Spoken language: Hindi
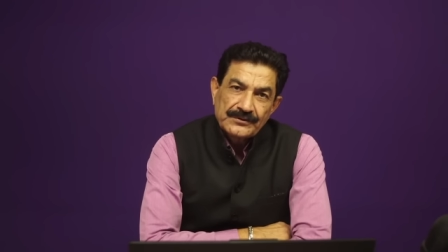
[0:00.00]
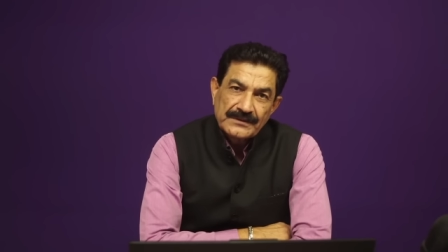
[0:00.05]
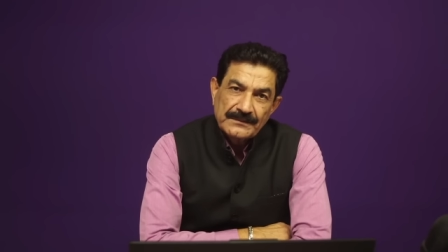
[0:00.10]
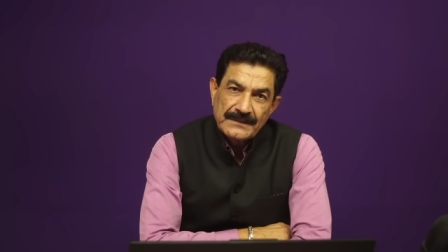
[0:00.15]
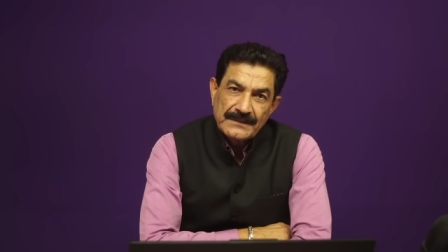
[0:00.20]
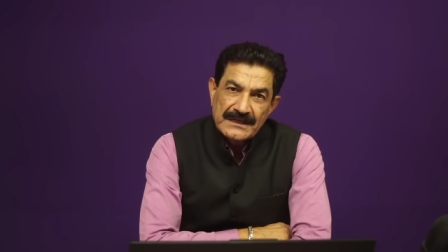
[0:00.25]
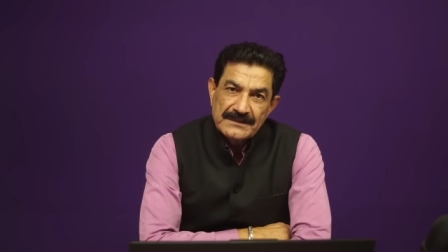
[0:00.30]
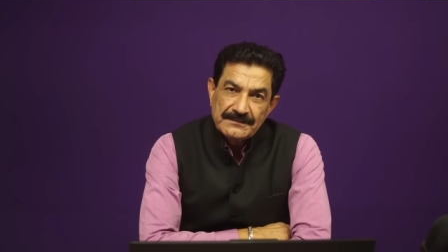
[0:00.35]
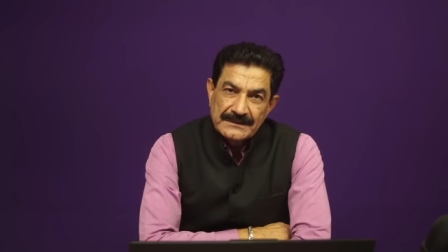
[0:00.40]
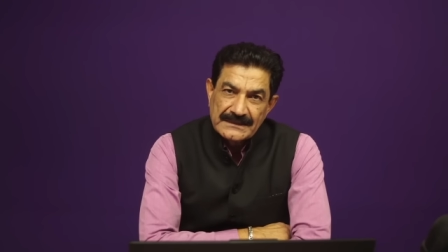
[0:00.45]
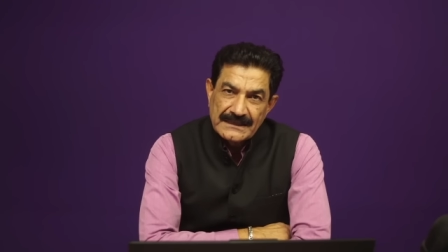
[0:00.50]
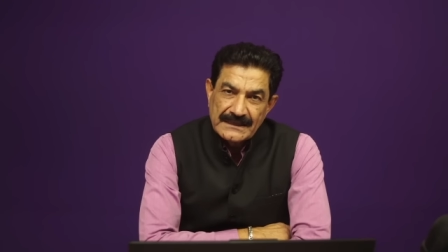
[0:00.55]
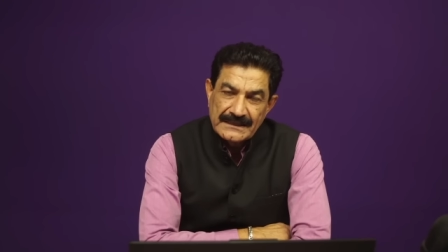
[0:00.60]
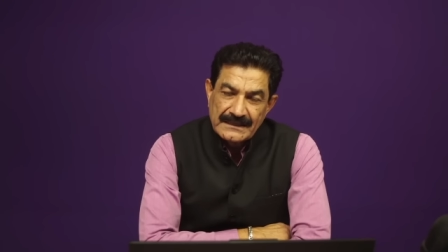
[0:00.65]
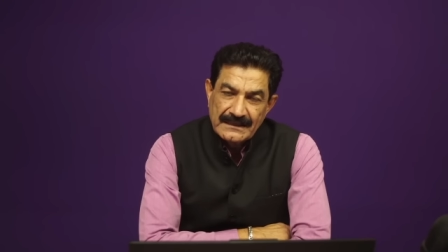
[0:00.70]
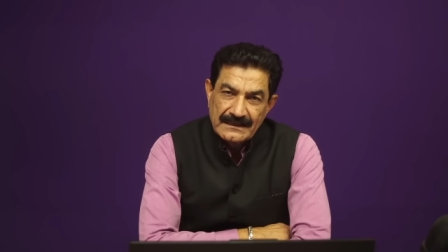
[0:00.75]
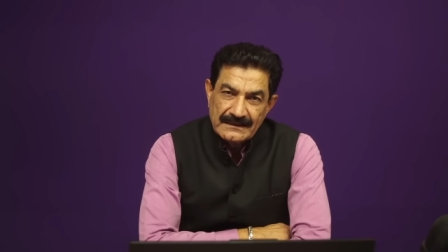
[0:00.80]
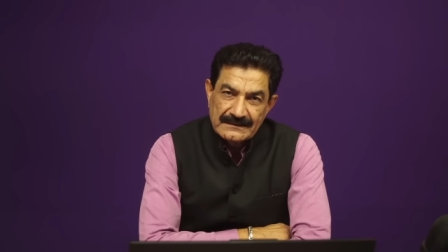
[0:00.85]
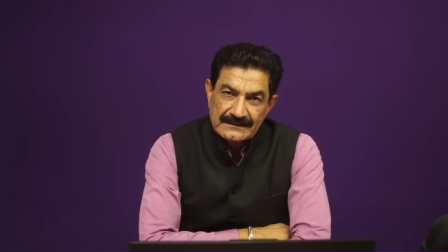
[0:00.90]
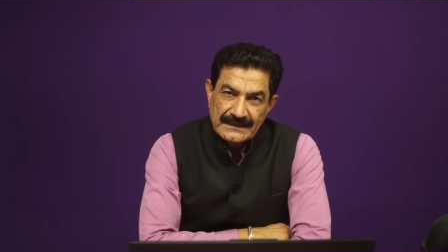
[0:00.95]
समाज
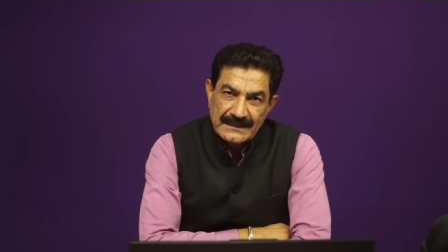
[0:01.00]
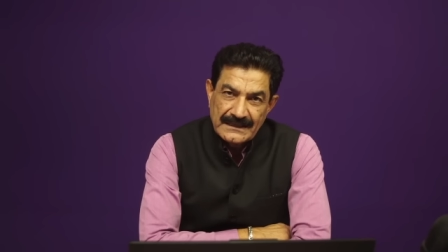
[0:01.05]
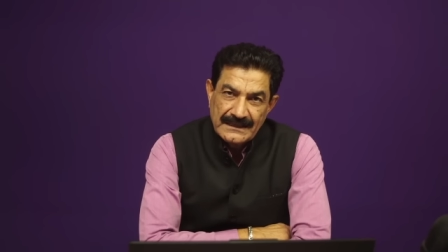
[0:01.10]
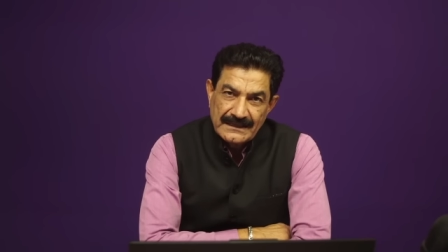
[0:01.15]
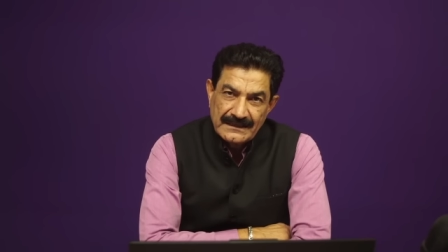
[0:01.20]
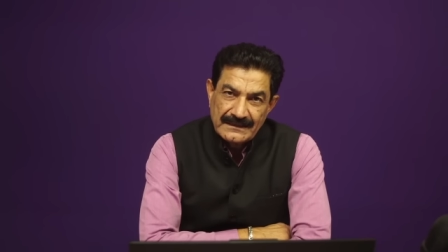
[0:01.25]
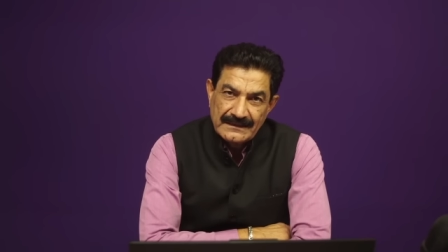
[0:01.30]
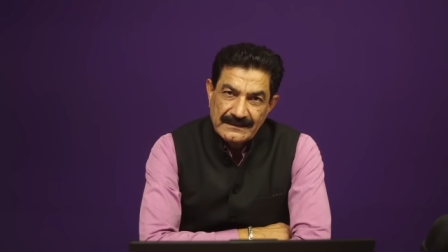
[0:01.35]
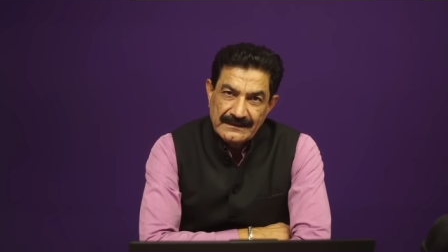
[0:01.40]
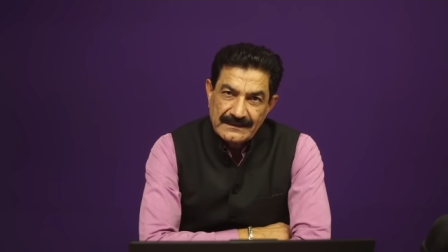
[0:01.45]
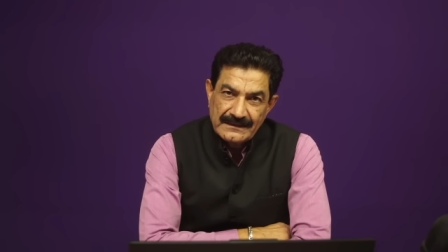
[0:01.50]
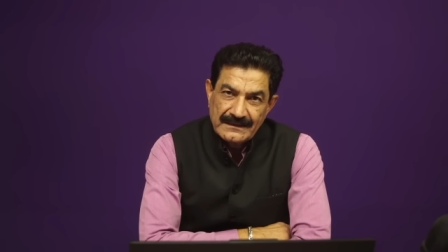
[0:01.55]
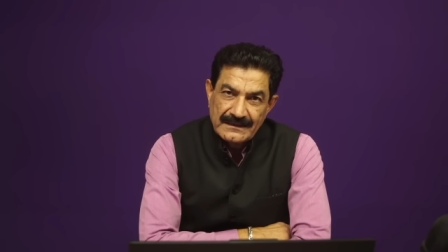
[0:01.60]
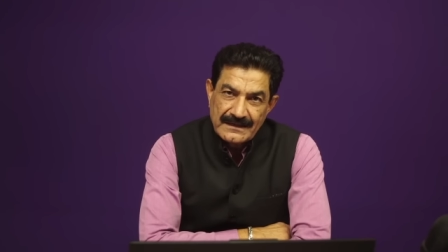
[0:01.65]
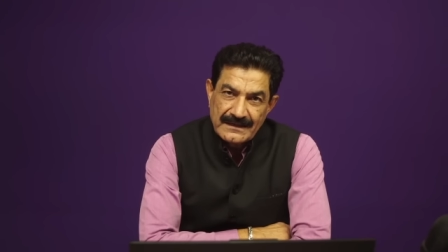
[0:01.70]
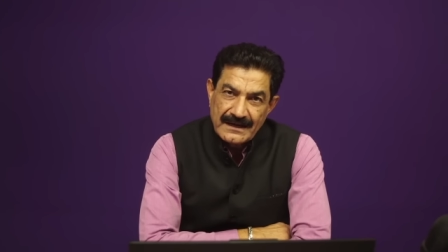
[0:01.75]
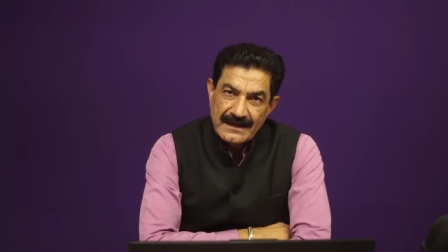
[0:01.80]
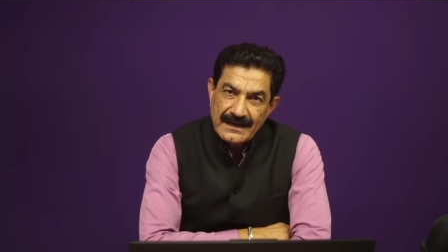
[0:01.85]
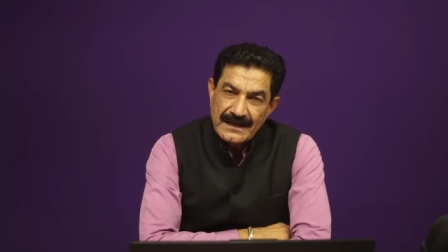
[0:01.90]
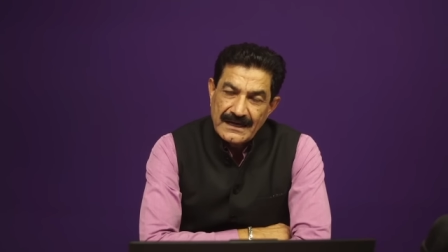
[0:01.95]
बताने लगता है कि यह
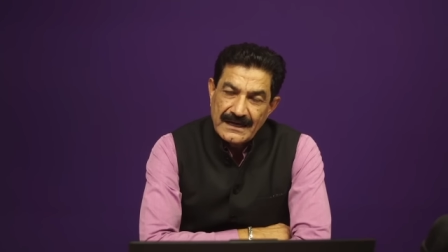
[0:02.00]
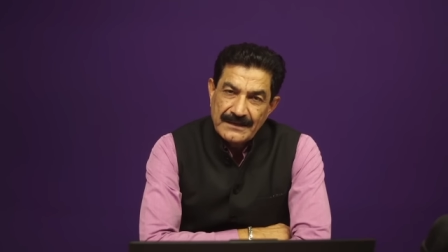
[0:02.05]
घटना